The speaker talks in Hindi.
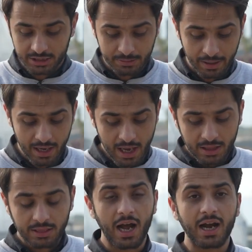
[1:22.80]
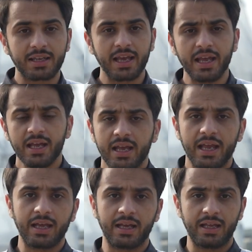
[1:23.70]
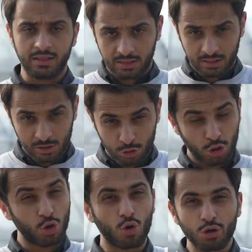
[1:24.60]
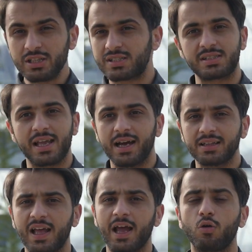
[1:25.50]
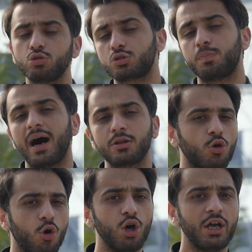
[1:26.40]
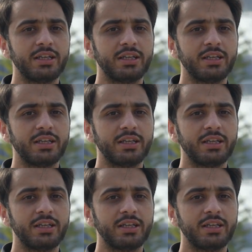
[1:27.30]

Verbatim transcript: सिटी में ताकि इन जो लोगों की सेहत है उस बात को